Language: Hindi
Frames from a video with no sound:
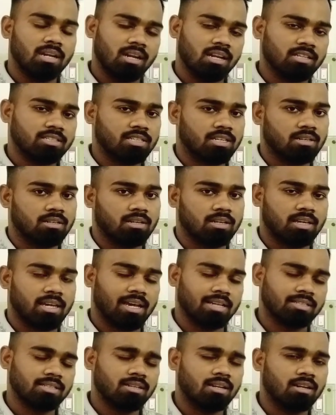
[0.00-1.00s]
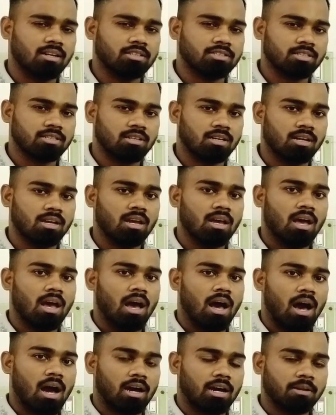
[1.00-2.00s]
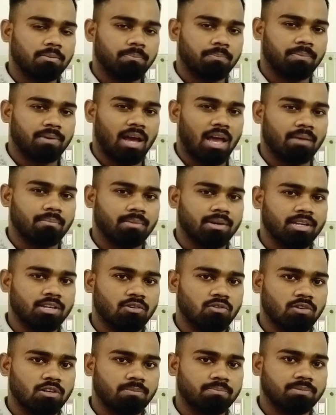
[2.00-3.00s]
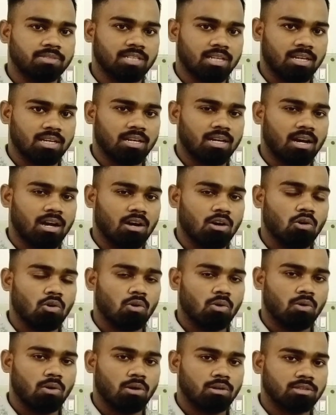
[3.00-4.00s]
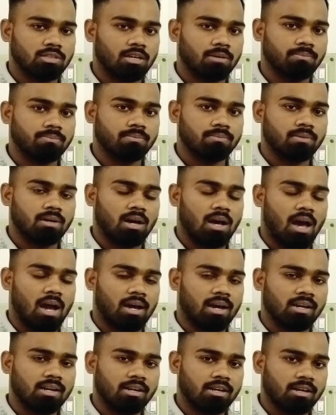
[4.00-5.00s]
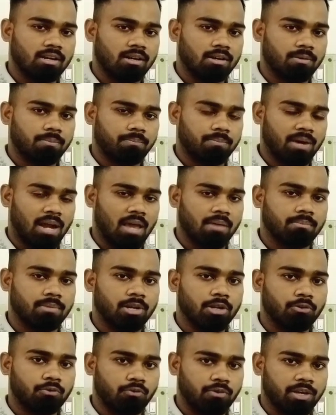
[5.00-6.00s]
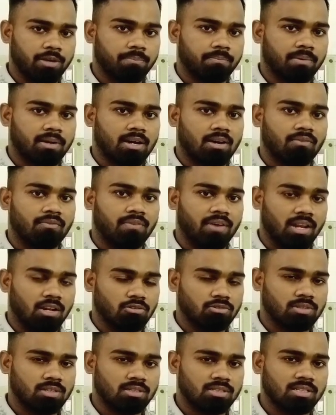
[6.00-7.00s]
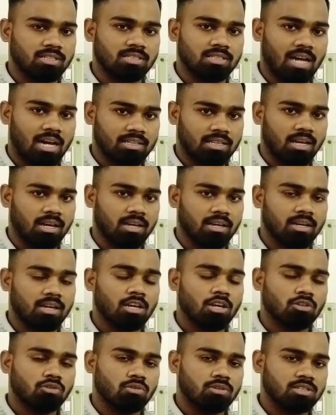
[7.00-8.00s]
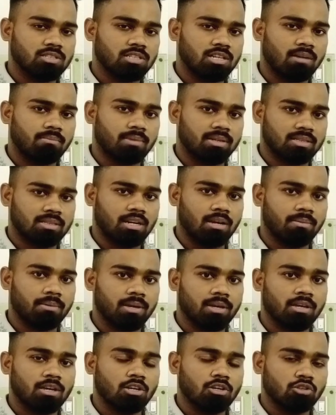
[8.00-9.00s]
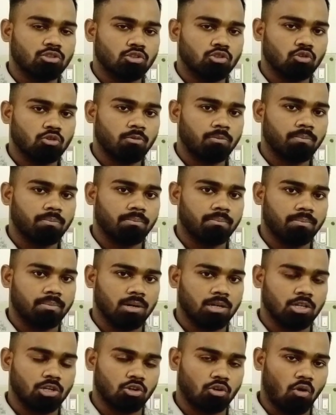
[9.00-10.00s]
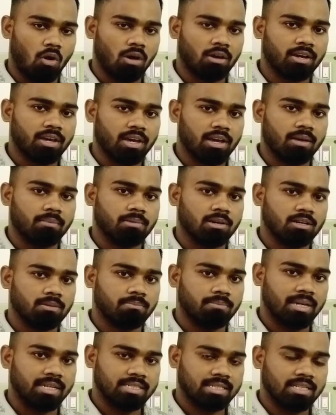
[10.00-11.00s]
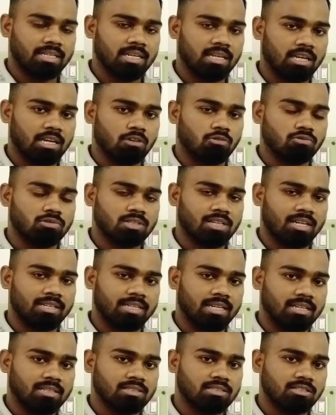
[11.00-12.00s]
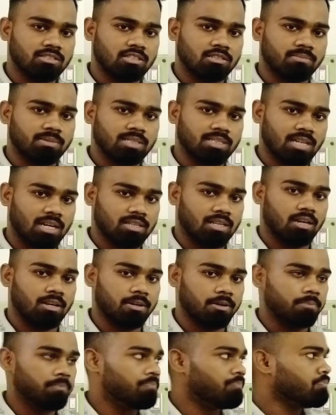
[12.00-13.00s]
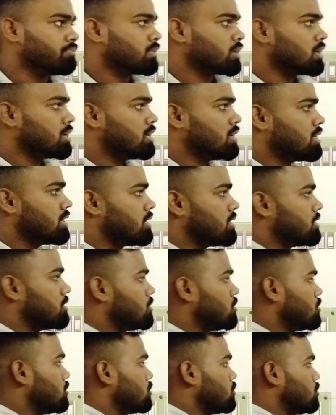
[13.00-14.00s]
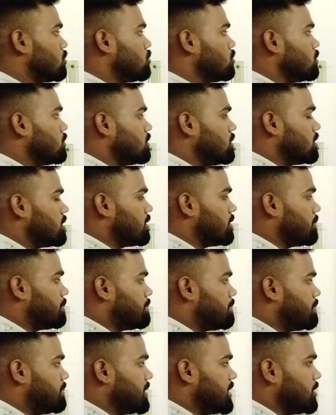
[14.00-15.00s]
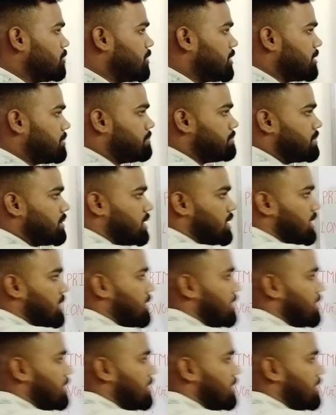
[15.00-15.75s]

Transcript: रिलेशन है कैसे रिलेशन है अगर प्राइमरी वेव चलेगा तब अगर प्राइमरी वेव का वेलोसिटी ज़्यादा है तो इसका मतलब है जो रॉक है व मटेरियल है उसका डेंसिटी भी ज़्यादा है तो पी वेव